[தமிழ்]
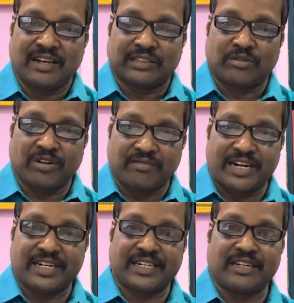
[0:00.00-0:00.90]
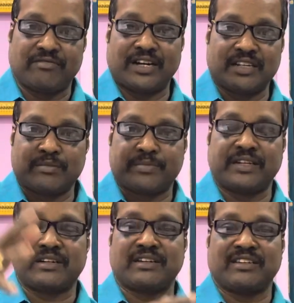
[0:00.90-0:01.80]
தன்னுடைய வாழ்க்கை எவ்வாறு
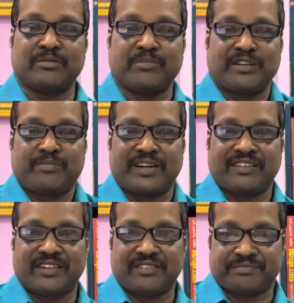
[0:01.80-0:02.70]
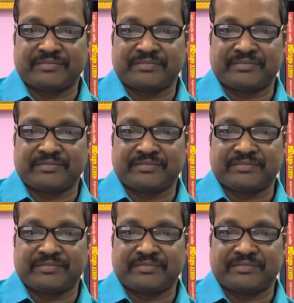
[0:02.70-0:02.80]
இருக்கிறது என்பதை பாருங்கள்